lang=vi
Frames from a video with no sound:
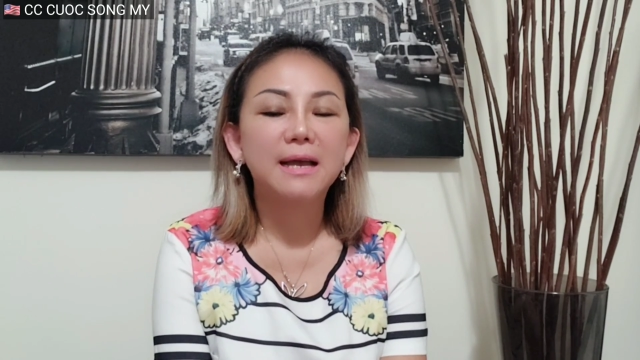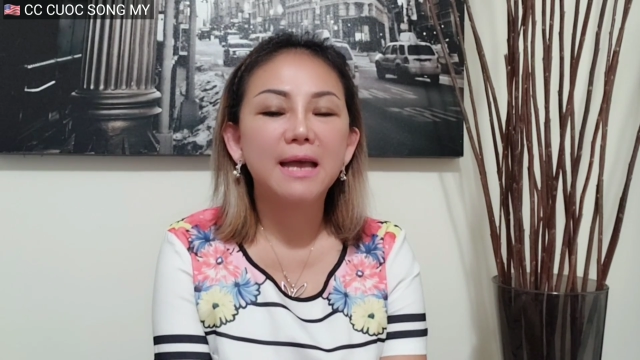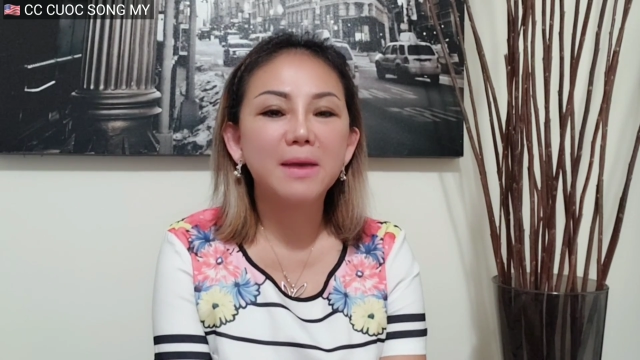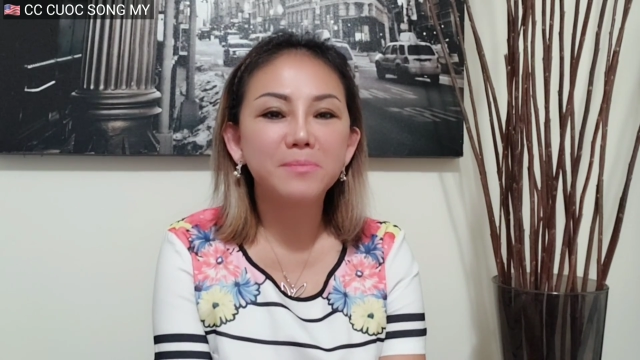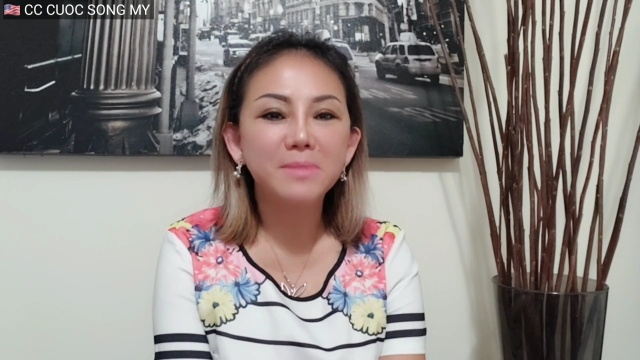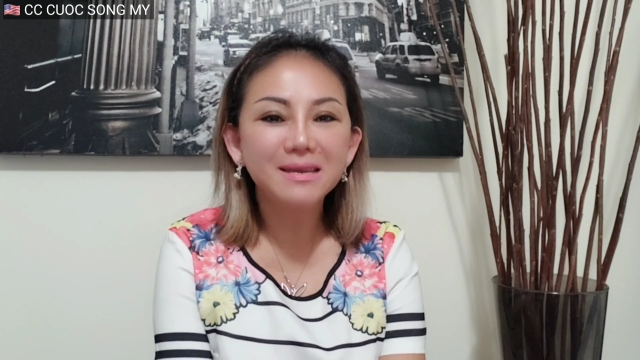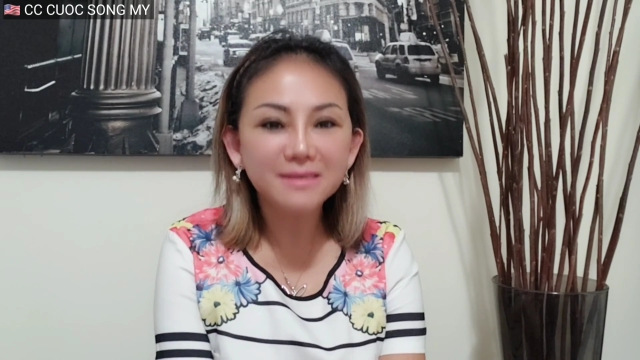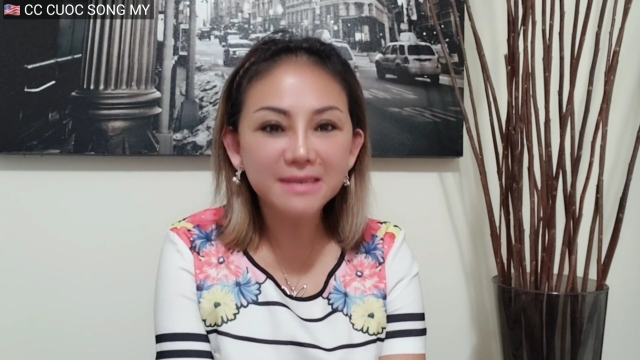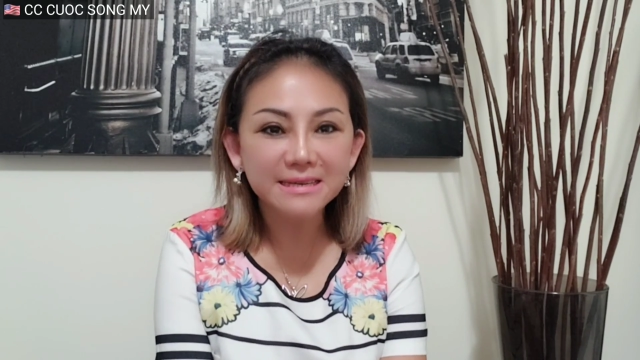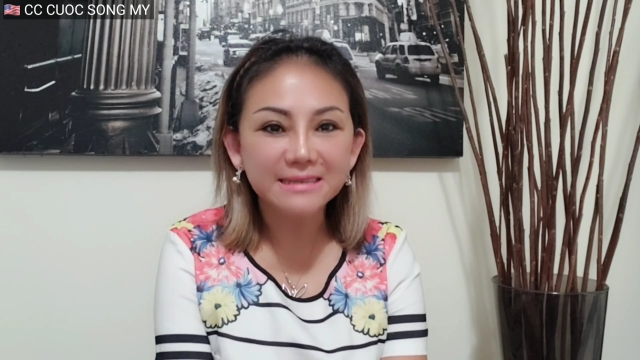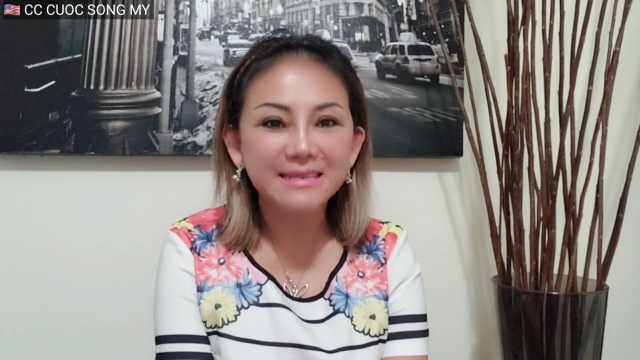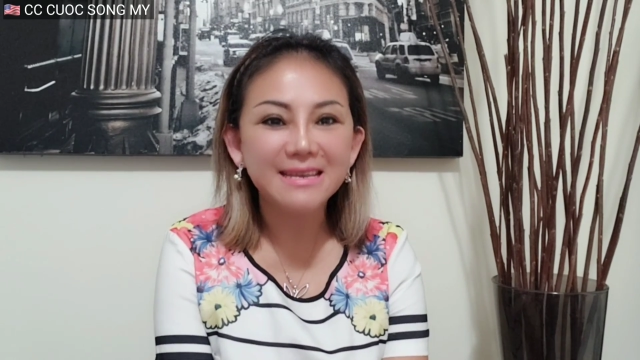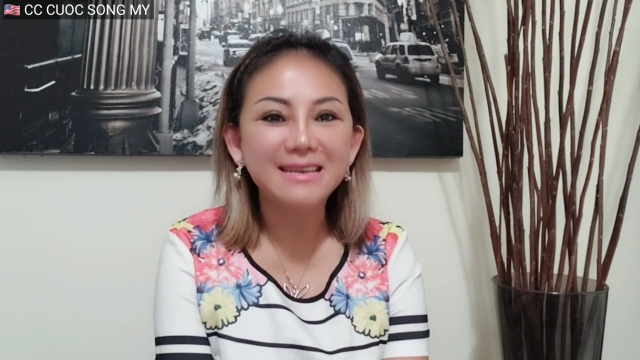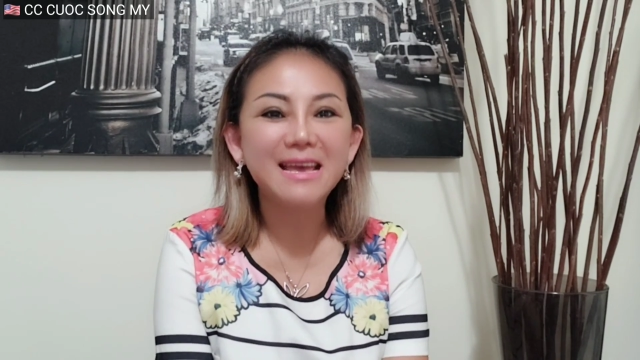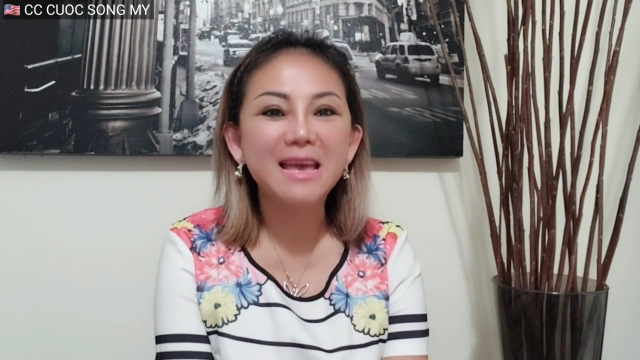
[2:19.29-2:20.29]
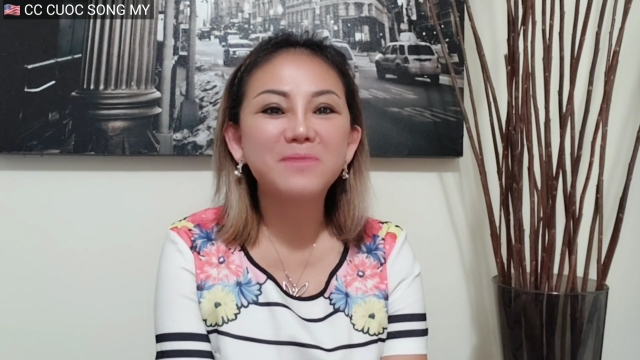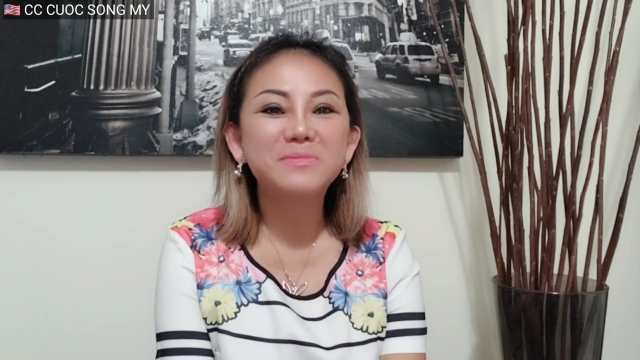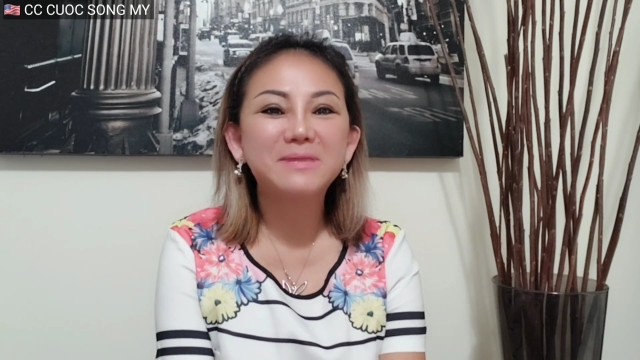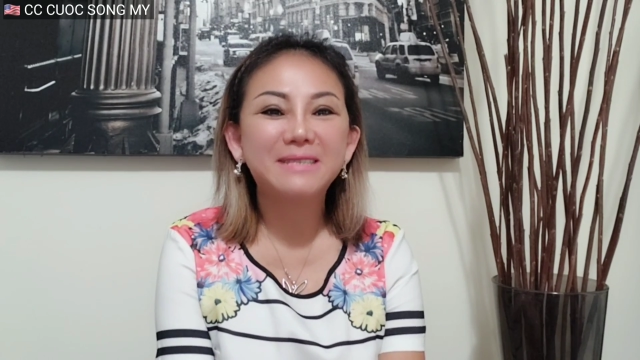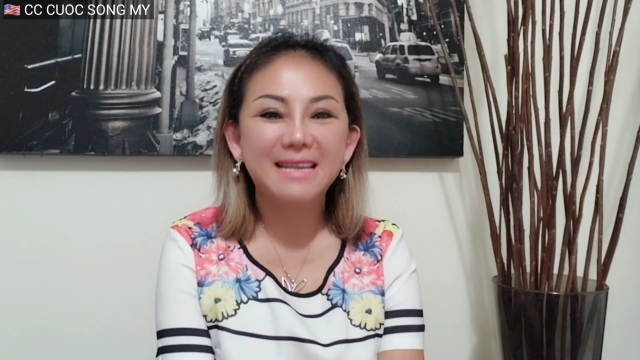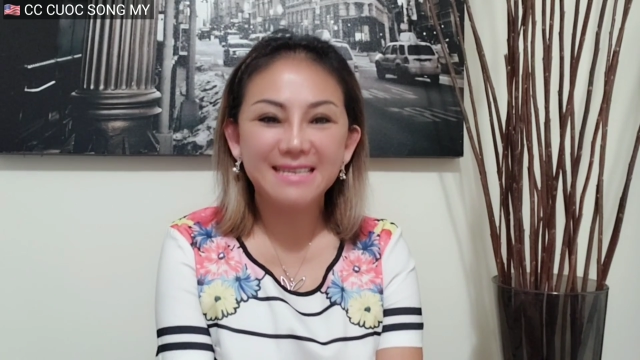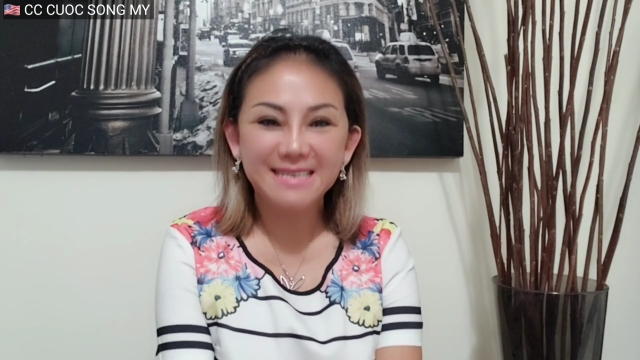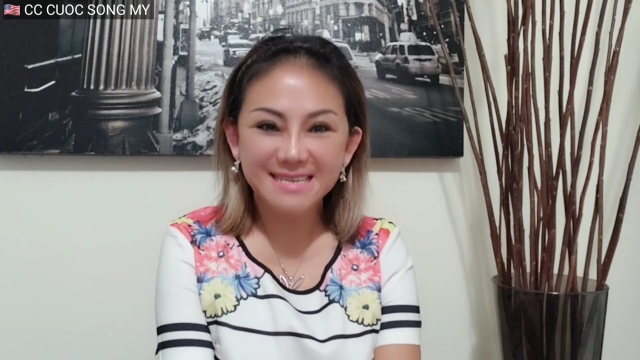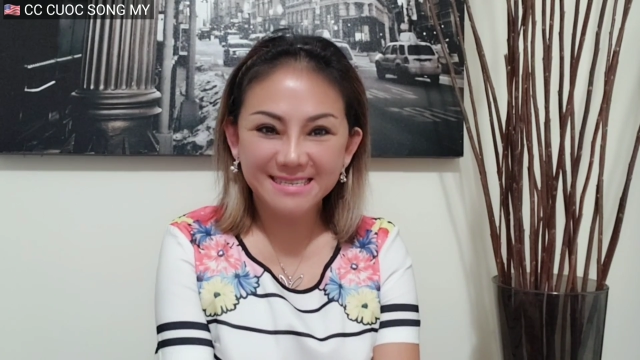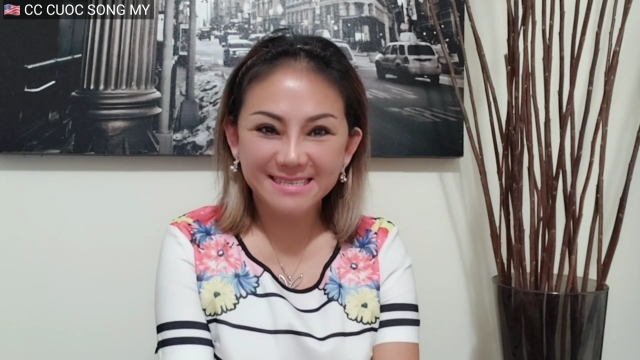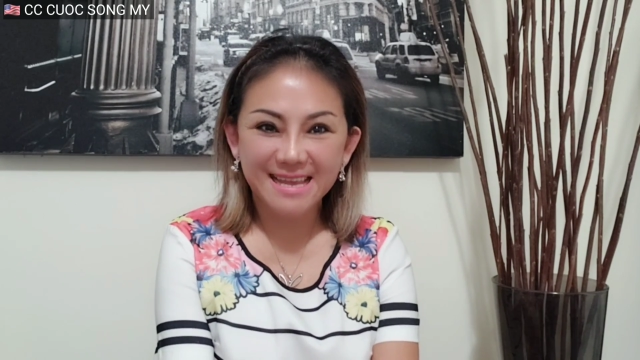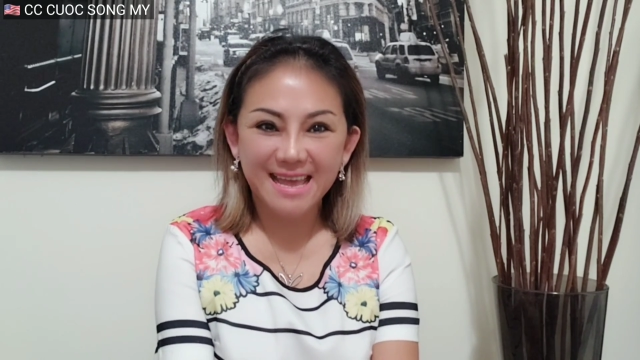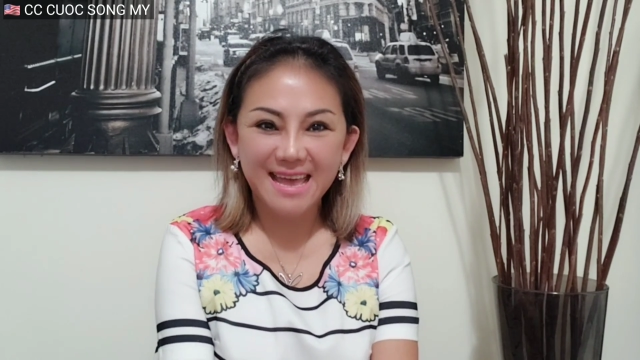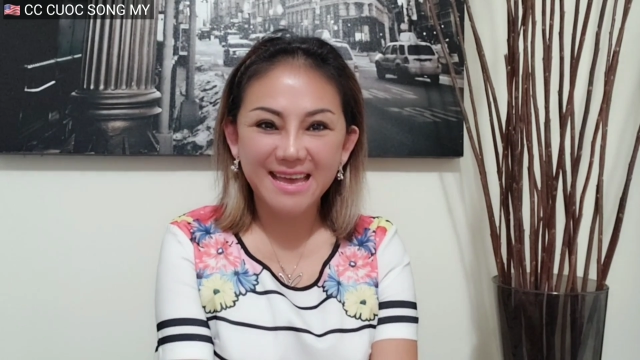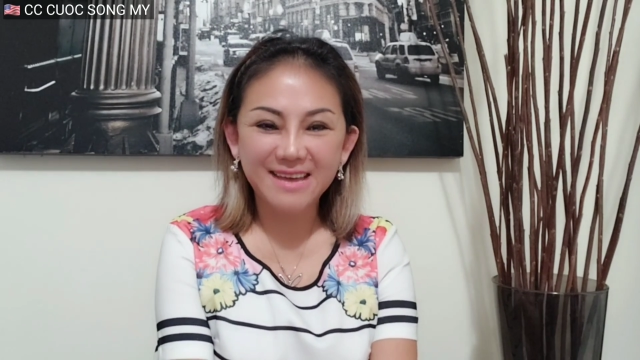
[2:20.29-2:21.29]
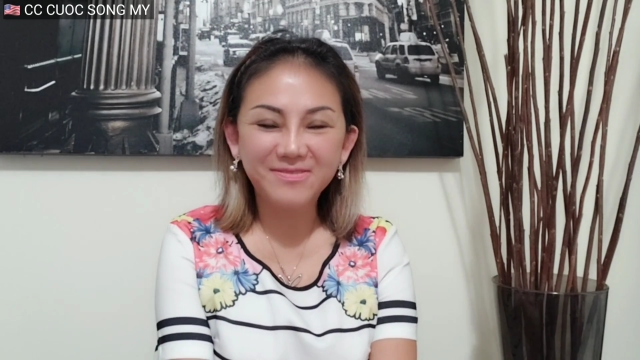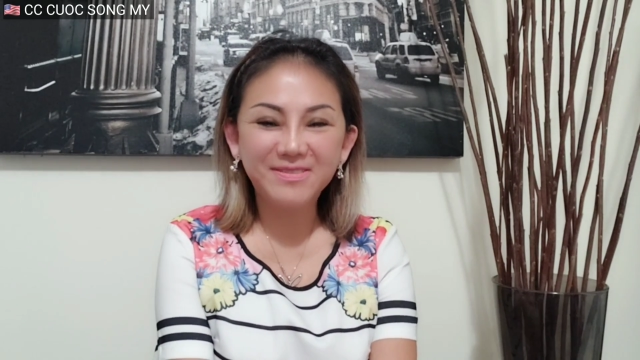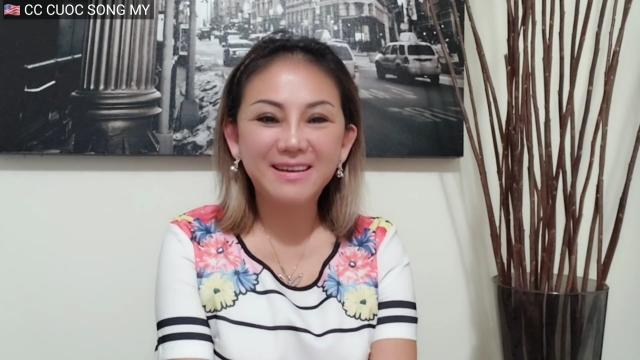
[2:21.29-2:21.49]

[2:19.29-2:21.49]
Em biết được gì em sẽ chia sẻ